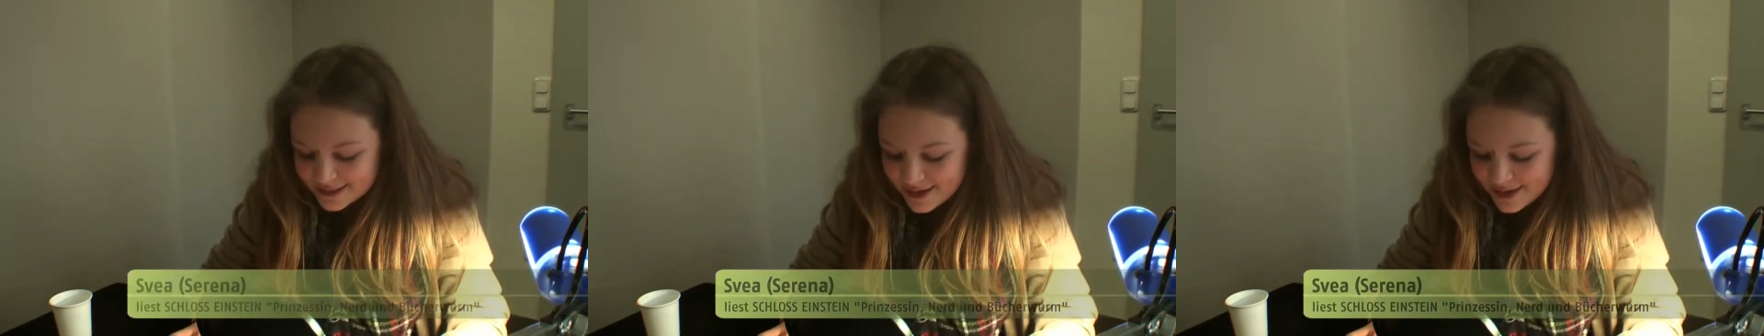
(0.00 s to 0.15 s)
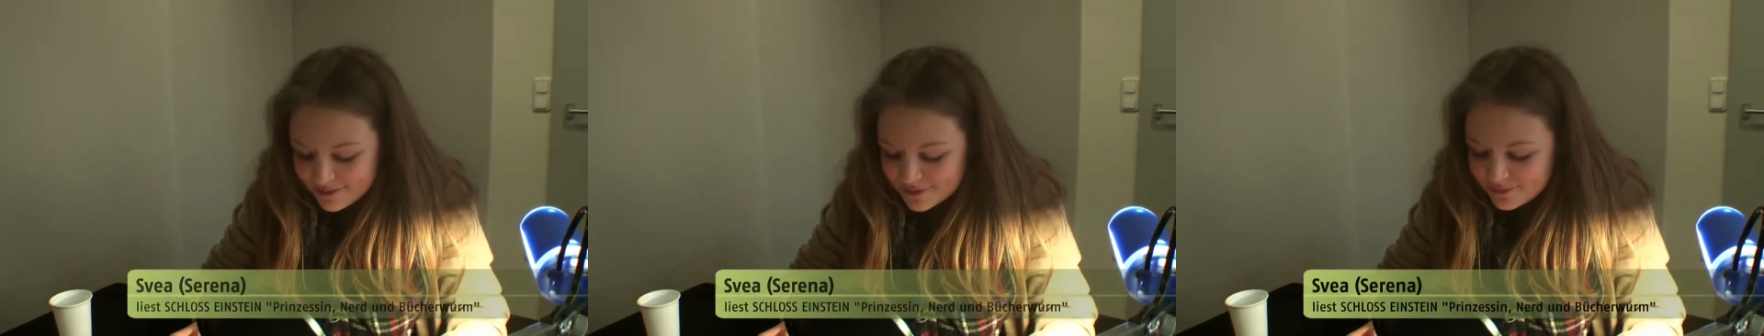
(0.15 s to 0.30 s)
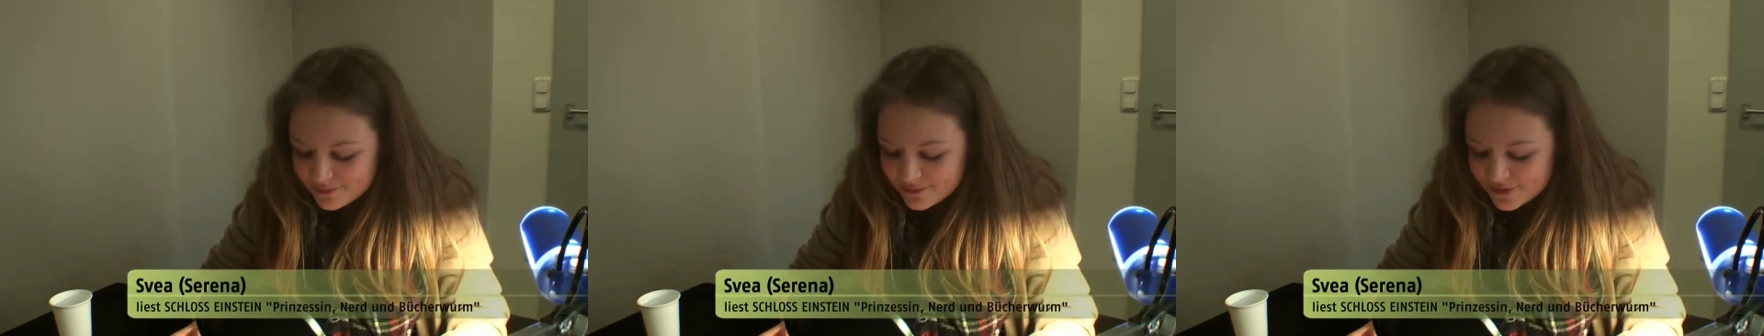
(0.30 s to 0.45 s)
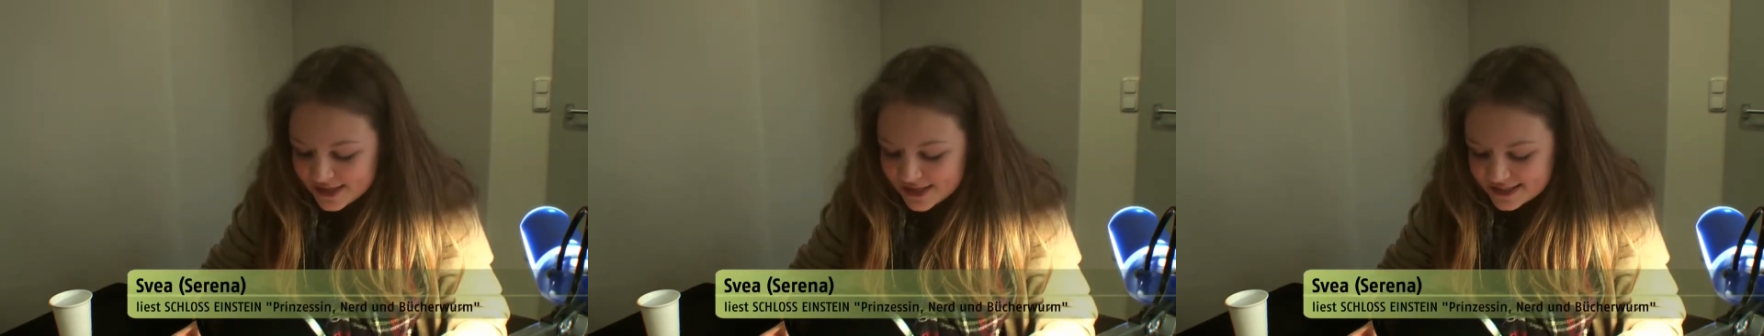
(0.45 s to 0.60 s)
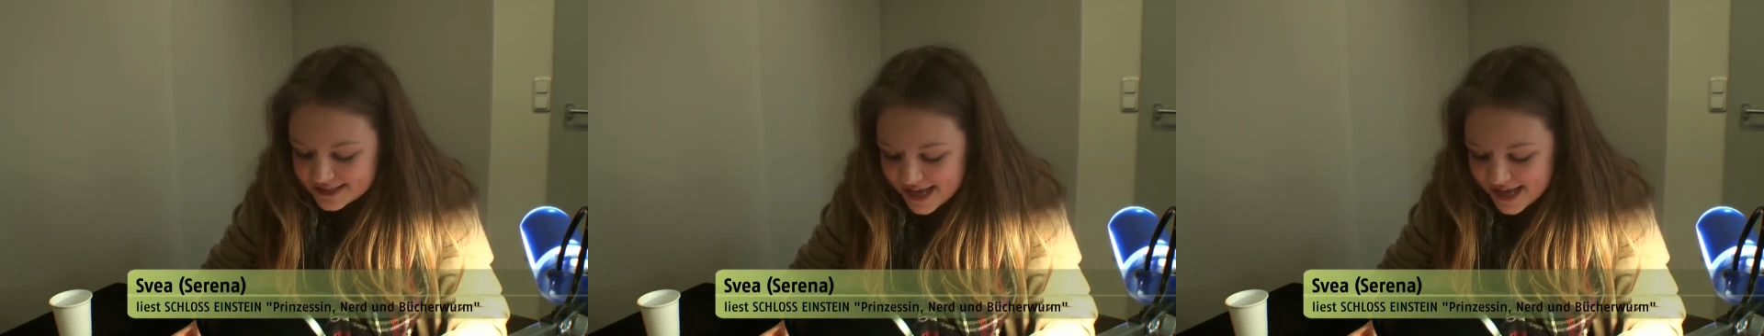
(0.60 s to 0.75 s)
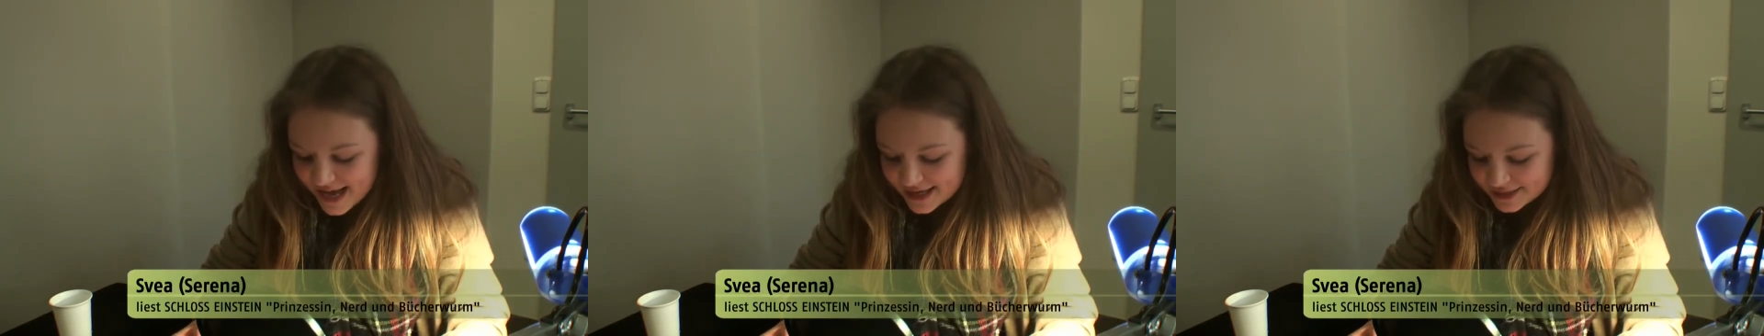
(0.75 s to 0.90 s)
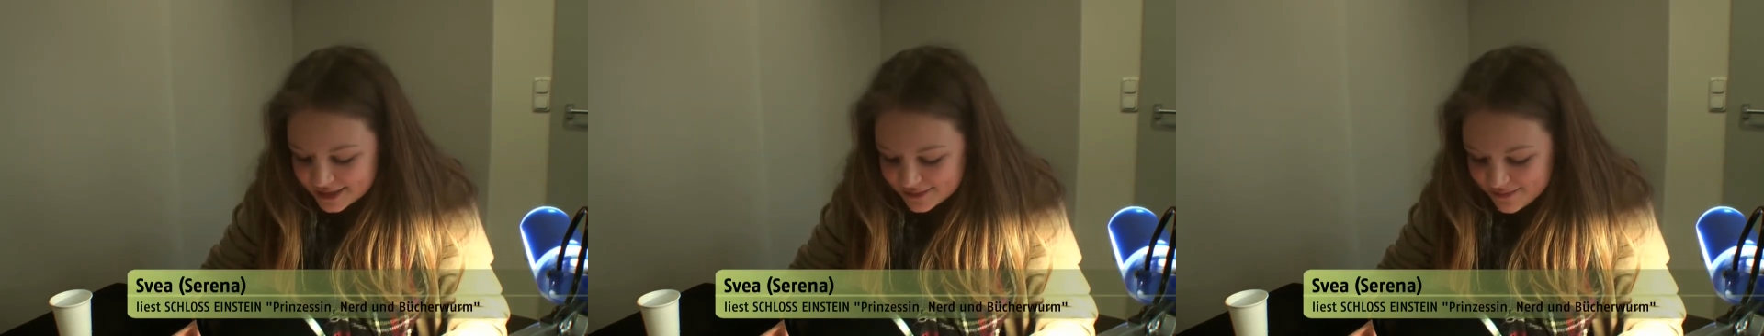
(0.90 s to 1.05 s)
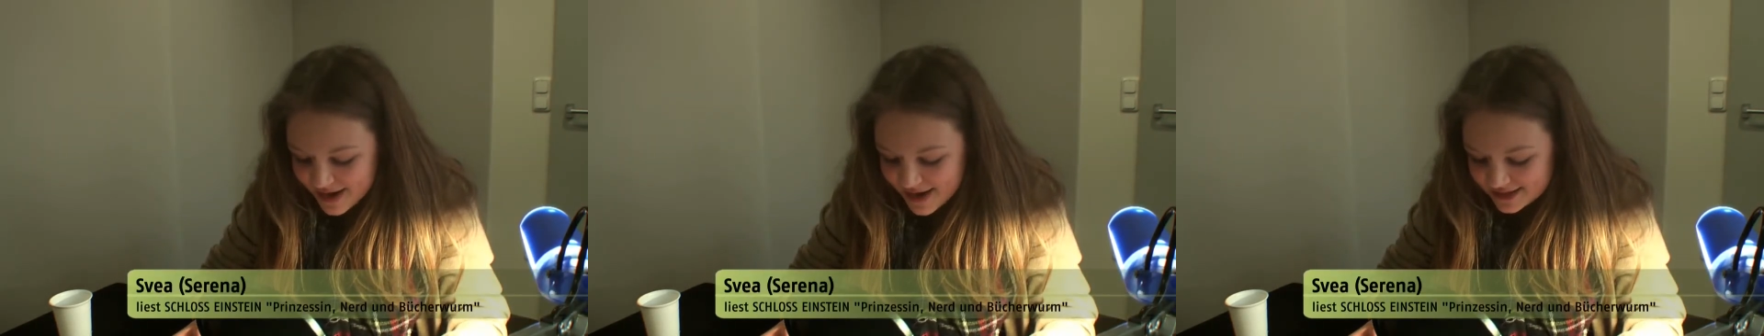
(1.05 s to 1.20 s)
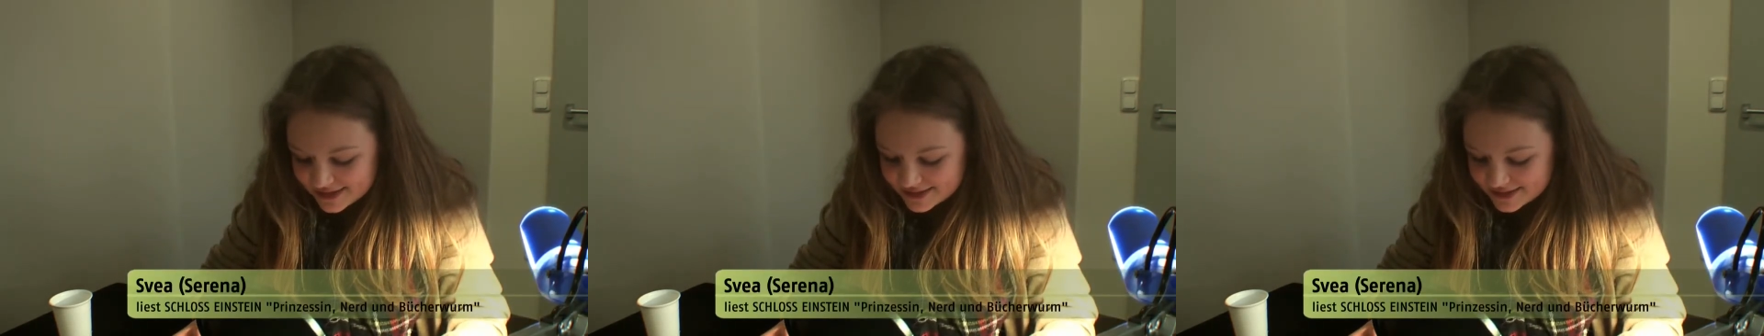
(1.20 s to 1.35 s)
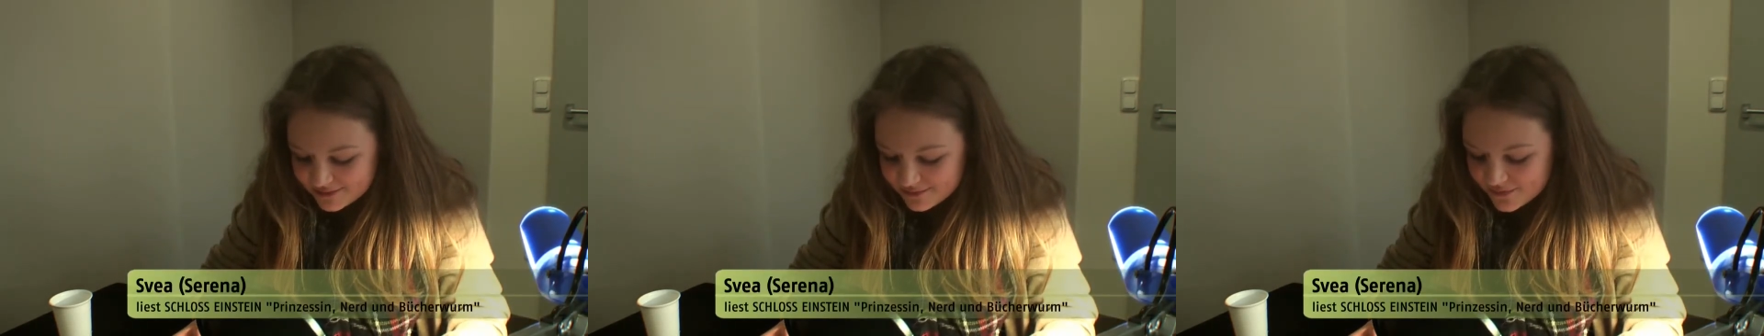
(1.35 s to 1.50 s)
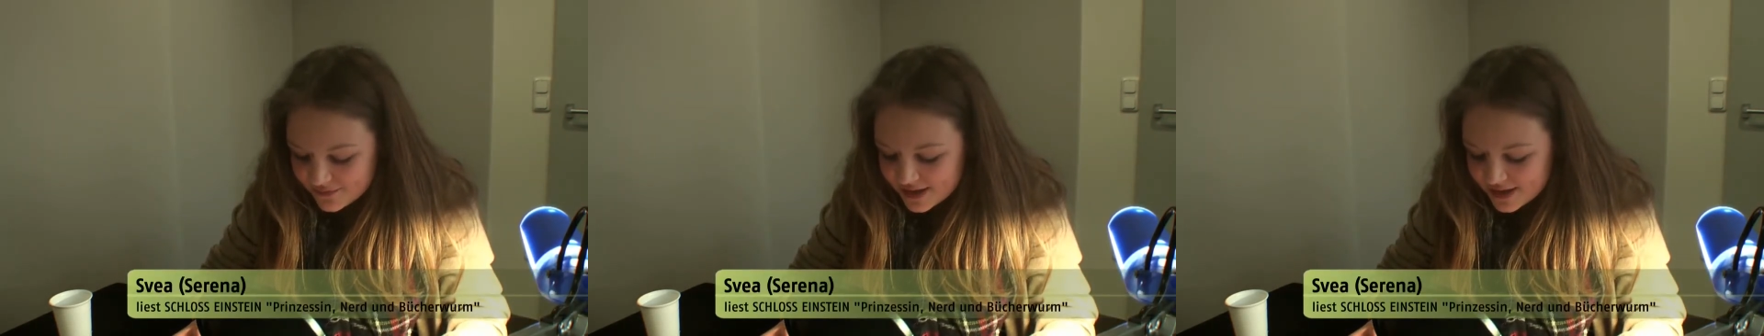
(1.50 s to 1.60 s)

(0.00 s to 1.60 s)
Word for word: habe. Sehr entspannt.